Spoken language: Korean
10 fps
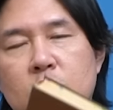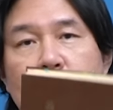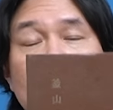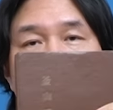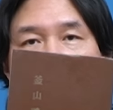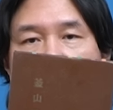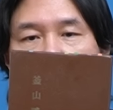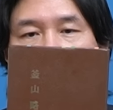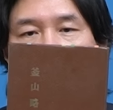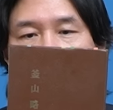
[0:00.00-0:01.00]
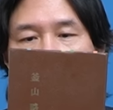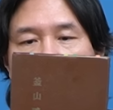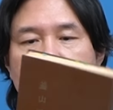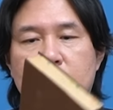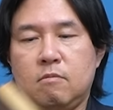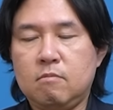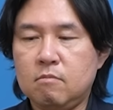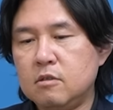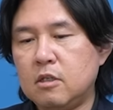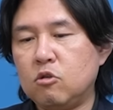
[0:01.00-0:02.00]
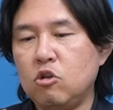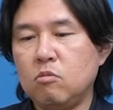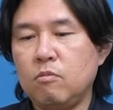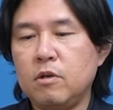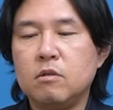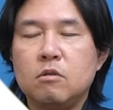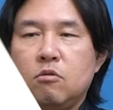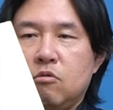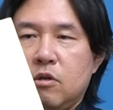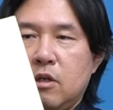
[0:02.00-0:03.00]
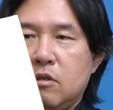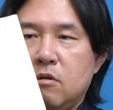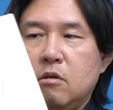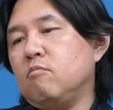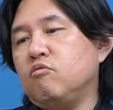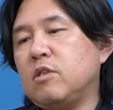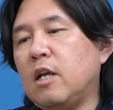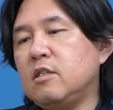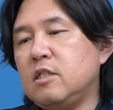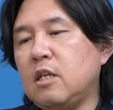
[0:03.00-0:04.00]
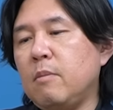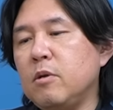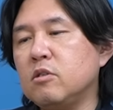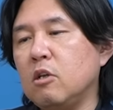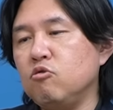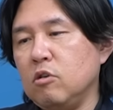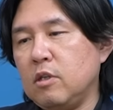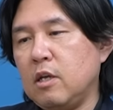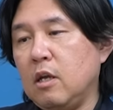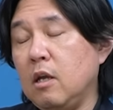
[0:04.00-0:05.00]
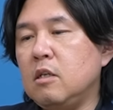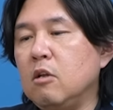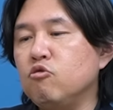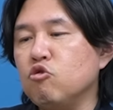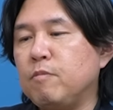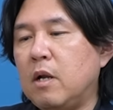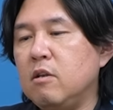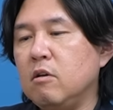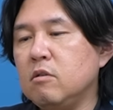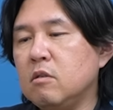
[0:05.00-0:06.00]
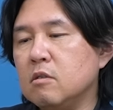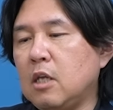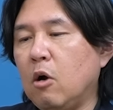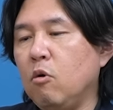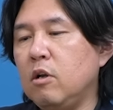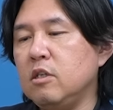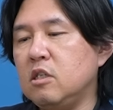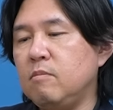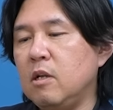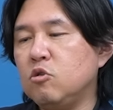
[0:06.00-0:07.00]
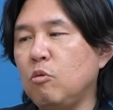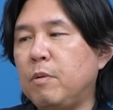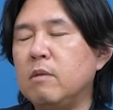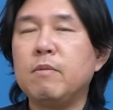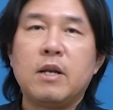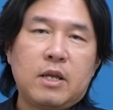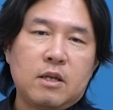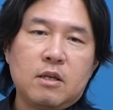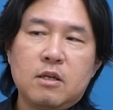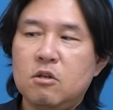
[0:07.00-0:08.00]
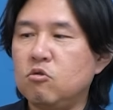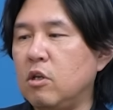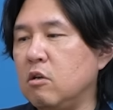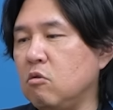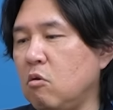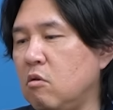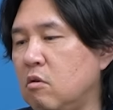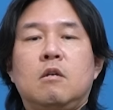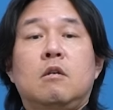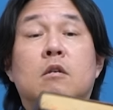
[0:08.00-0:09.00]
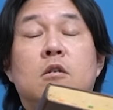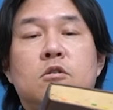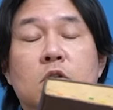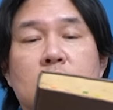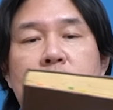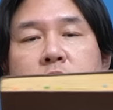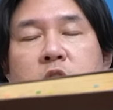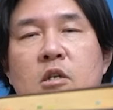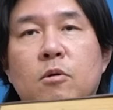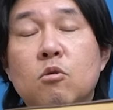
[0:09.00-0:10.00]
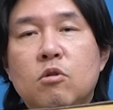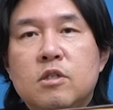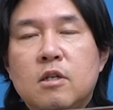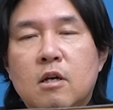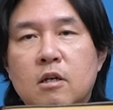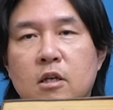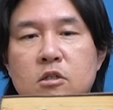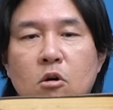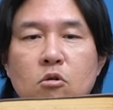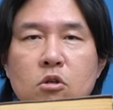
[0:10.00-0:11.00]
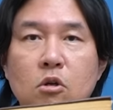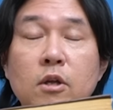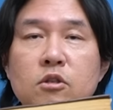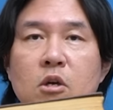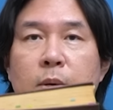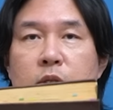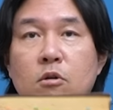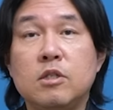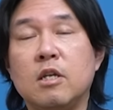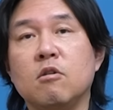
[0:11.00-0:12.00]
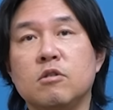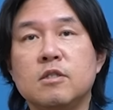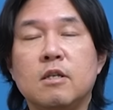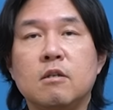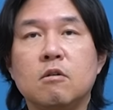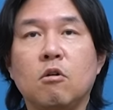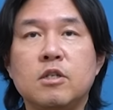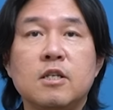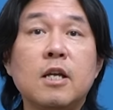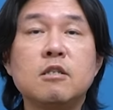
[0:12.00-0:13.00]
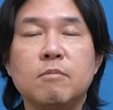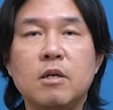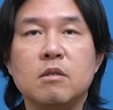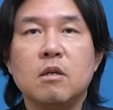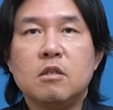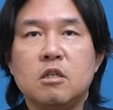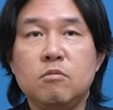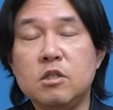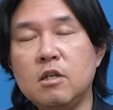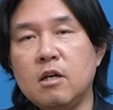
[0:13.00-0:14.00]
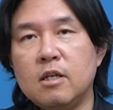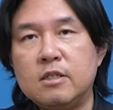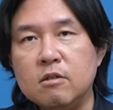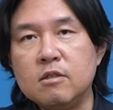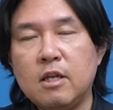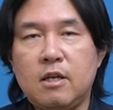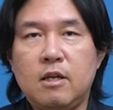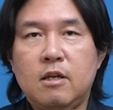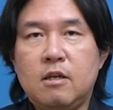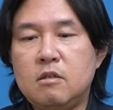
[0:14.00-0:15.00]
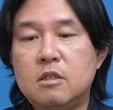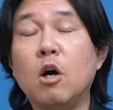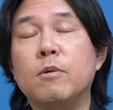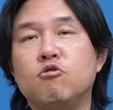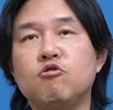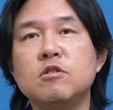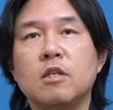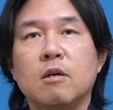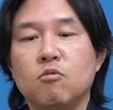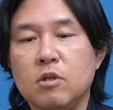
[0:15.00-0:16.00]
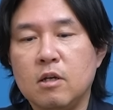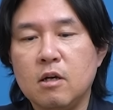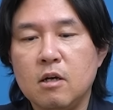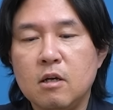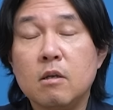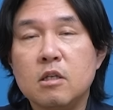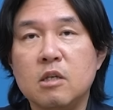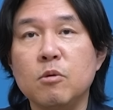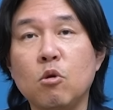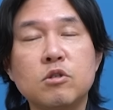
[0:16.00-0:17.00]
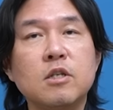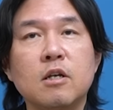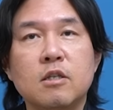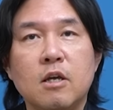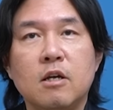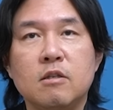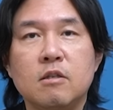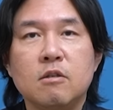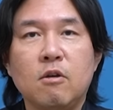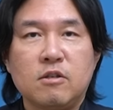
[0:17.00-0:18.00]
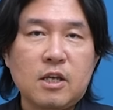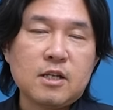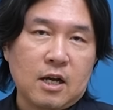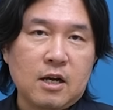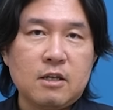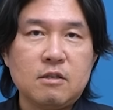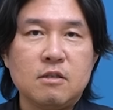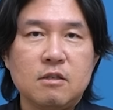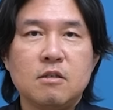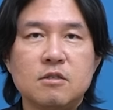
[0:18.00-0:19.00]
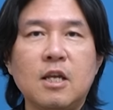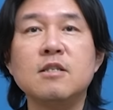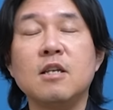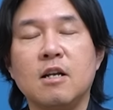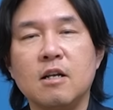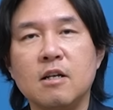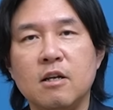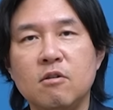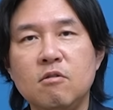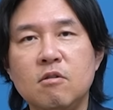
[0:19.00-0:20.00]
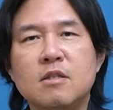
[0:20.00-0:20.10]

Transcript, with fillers: 이런 느낌입니다. 책 뒤에 보면 이렇게 해서 부산시사편찬위원회 1968년 4월 20일 초판 발행 이렇게 되어 있고, 이 책은 김현옥 시장이 서울로 떠난 뒤에 만들어진 것이긴 하지만 김 시장이 있을 때 사업이 추진되다 보니까 김현옥 시장에 대한 굉장히 강한 찬사랄까요?